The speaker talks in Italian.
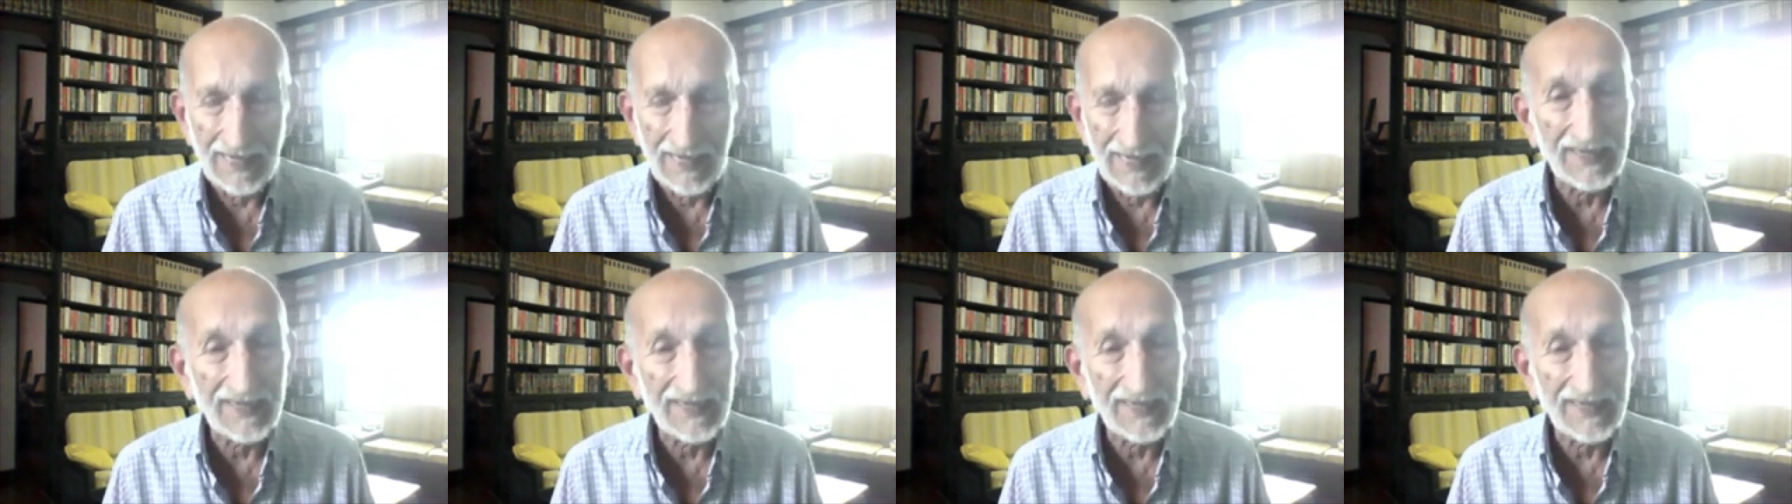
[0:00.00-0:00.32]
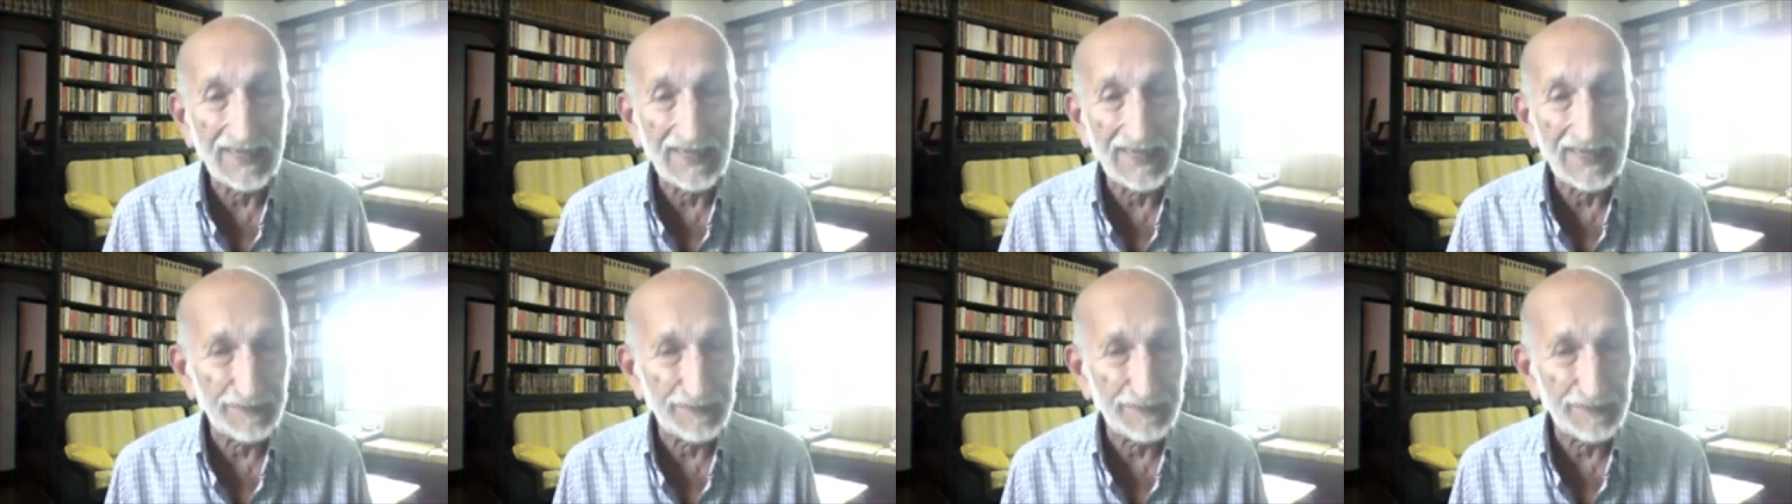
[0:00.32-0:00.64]

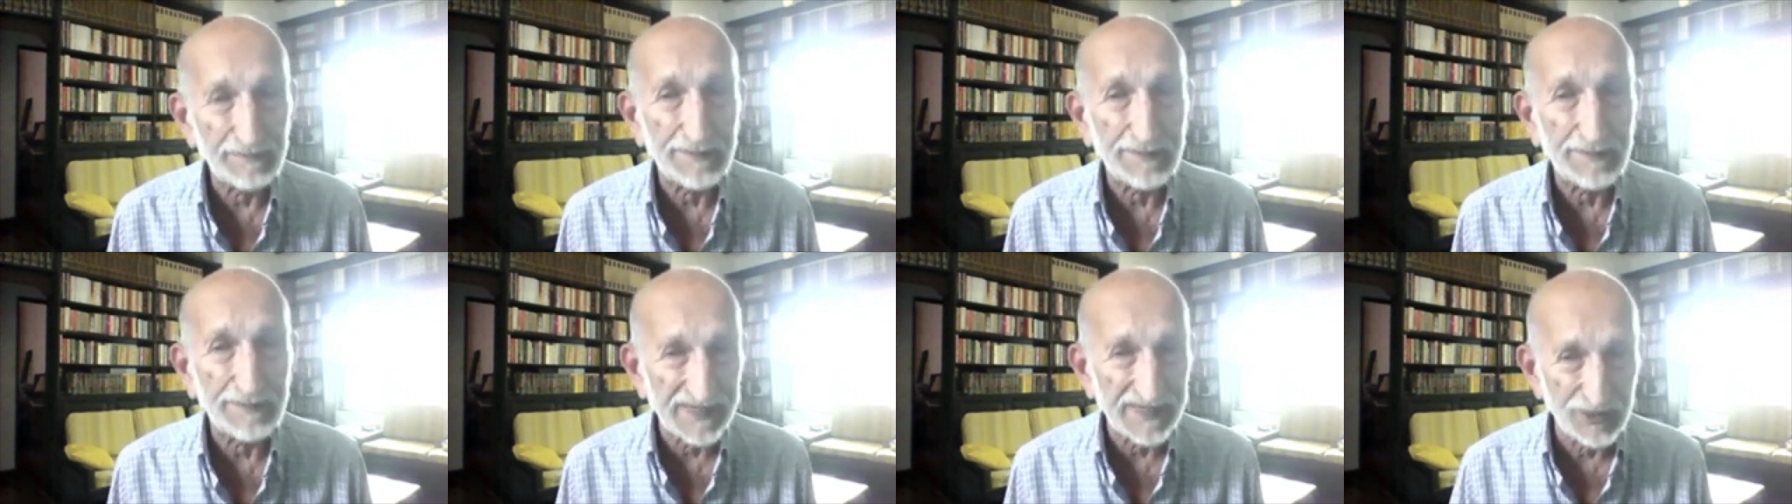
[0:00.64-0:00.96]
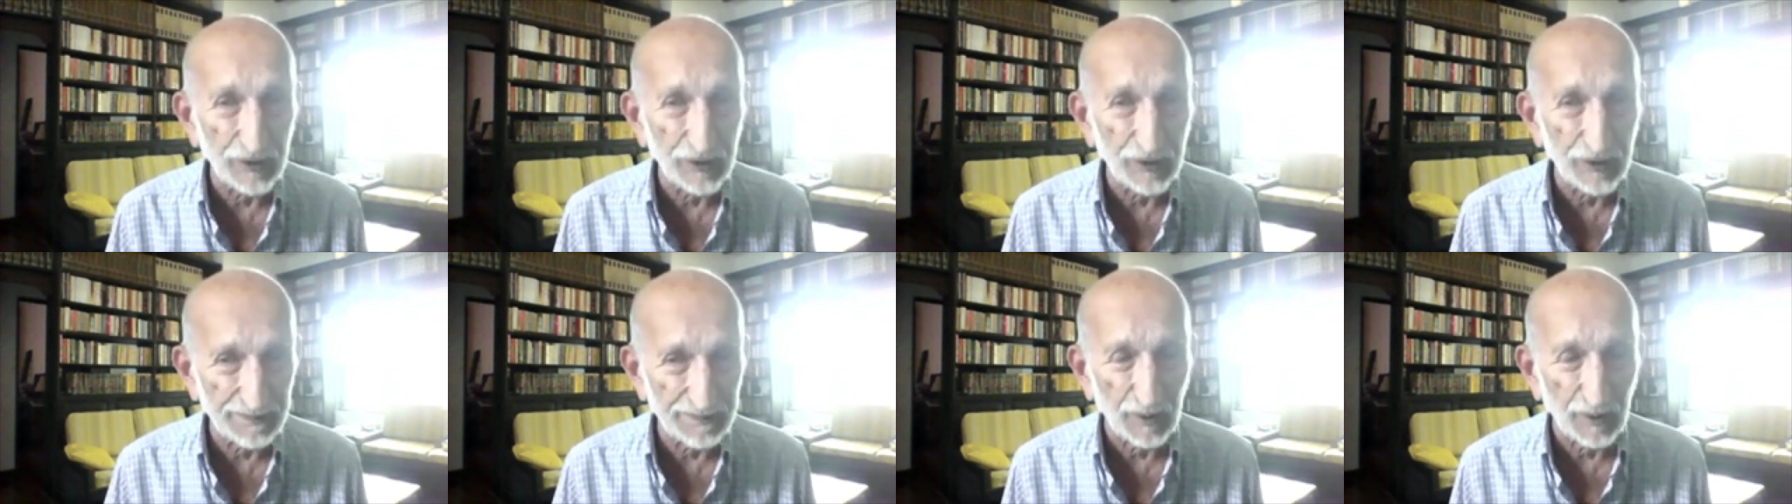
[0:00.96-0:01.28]
anche per
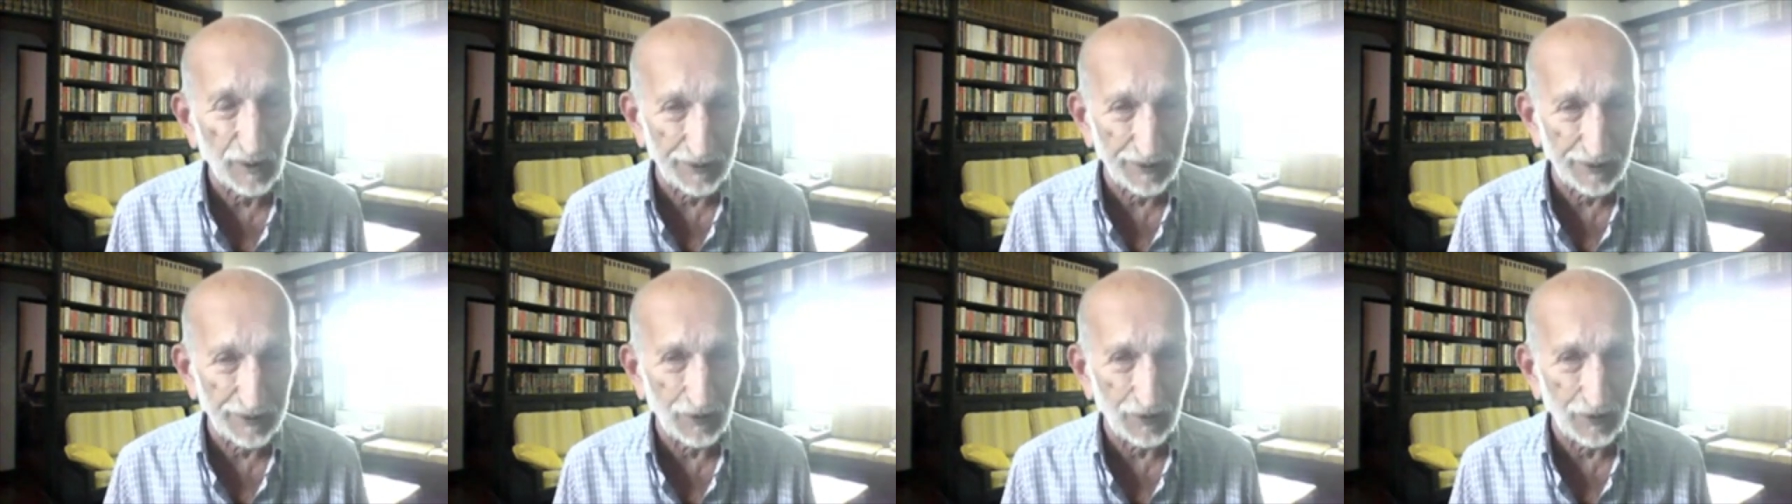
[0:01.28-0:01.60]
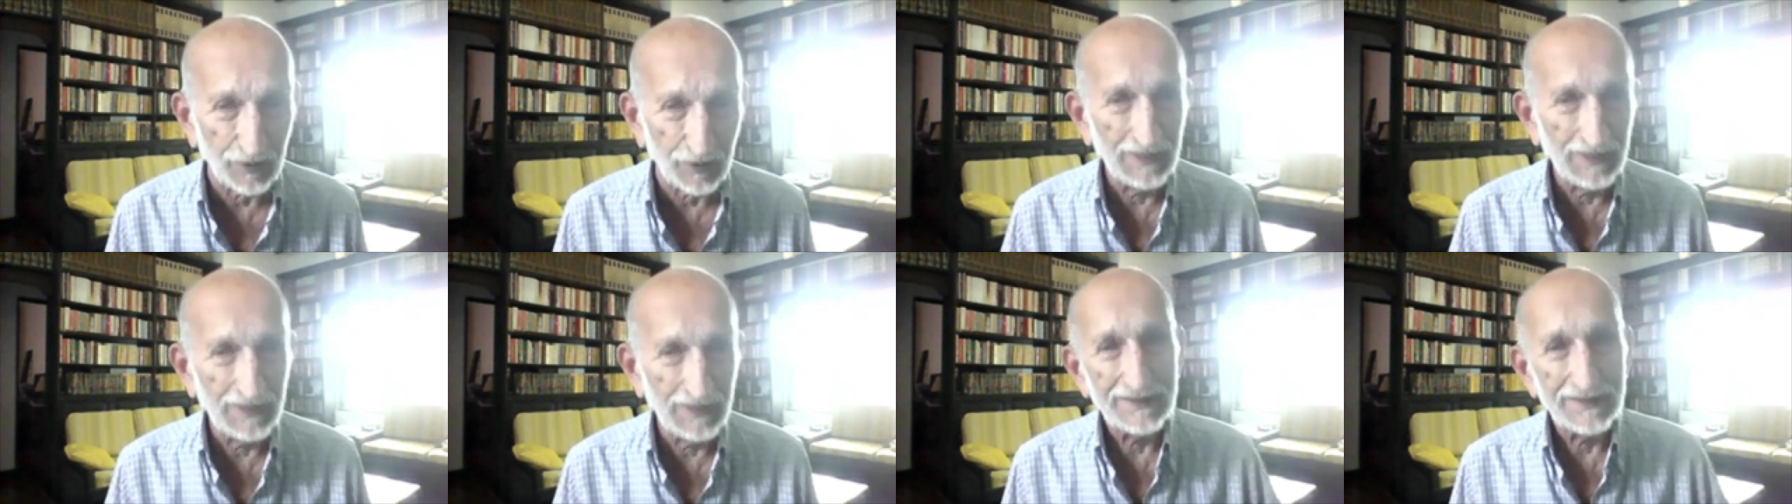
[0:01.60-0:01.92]
pressioni
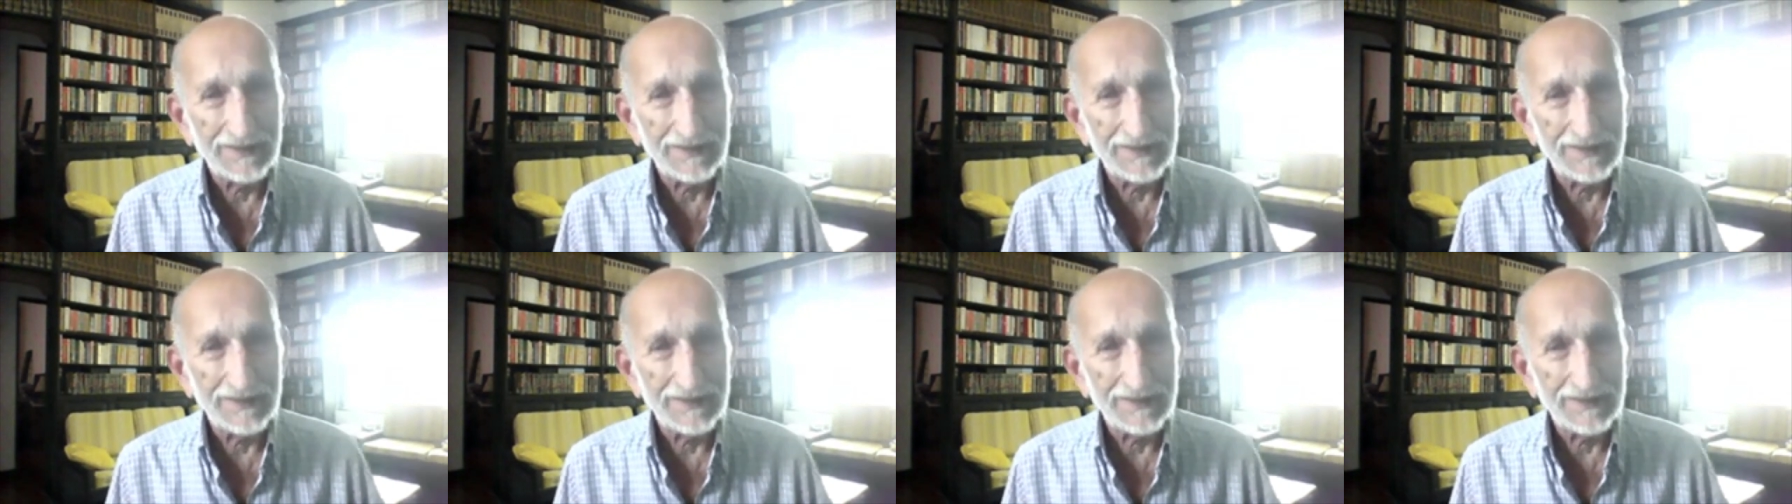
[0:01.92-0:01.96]
proprio